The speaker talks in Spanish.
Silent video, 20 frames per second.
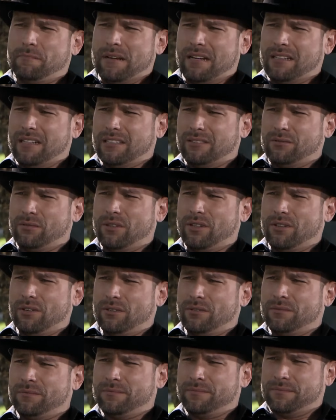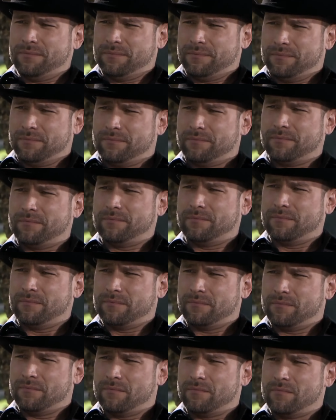espaldas tú y yo.
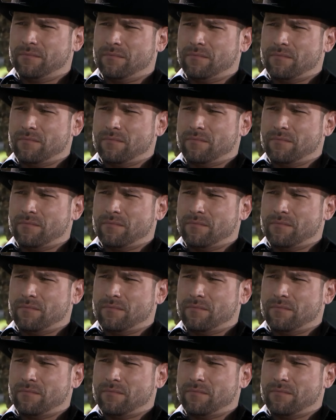¿Pero de